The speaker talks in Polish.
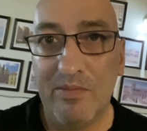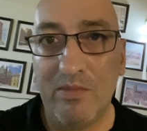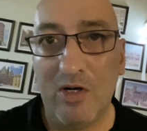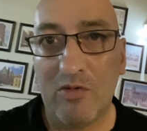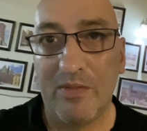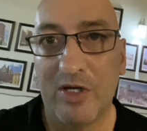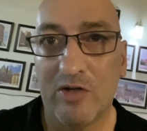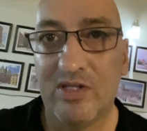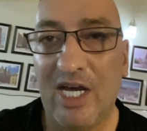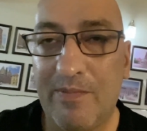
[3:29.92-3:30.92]
mogłem ich
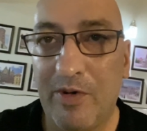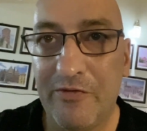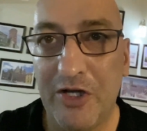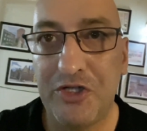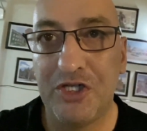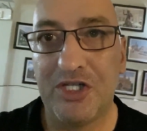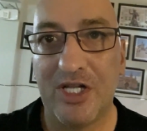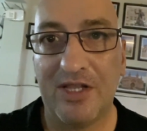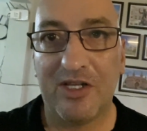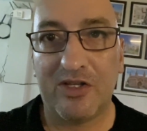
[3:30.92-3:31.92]
od tak powiesić
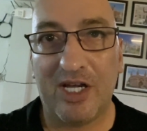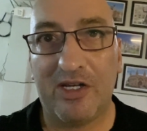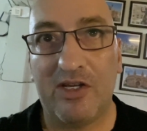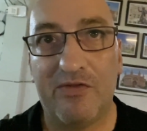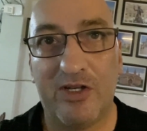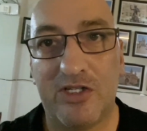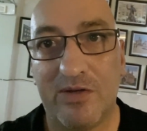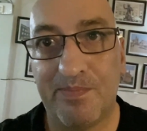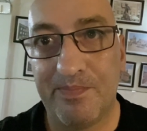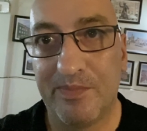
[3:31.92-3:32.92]
na tych takich,
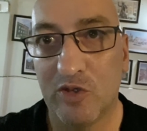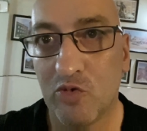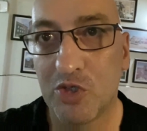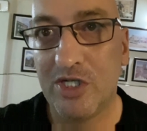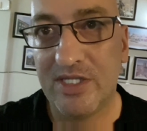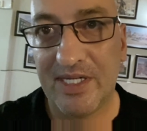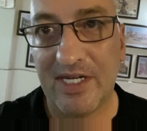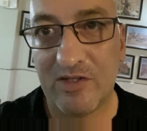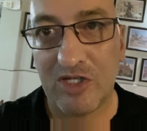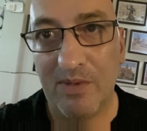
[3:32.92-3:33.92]
wiecie, podłużnicach,
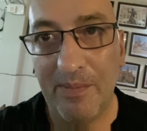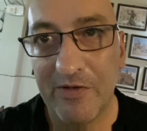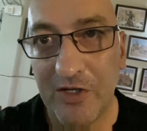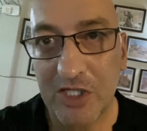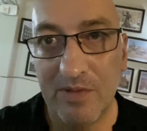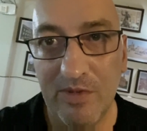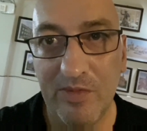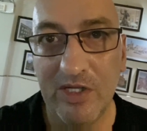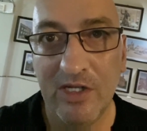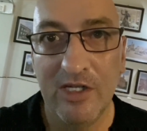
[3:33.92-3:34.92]
jak to się mapę wiesza, bo
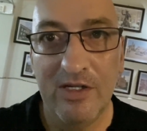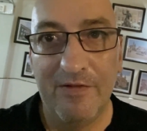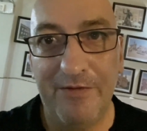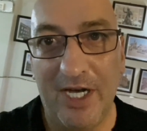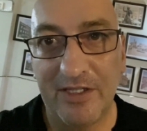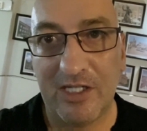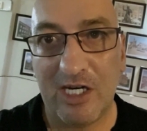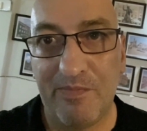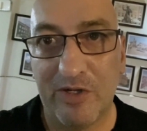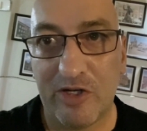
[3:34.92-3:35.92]
by wiatr
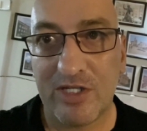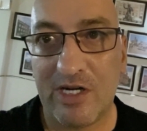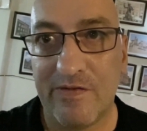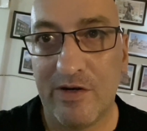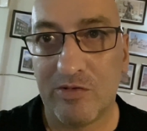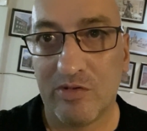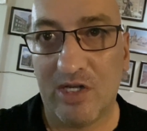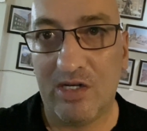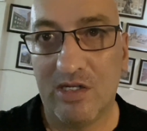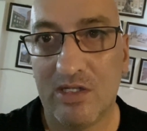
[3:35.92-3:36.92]
je porozrywał tutaj.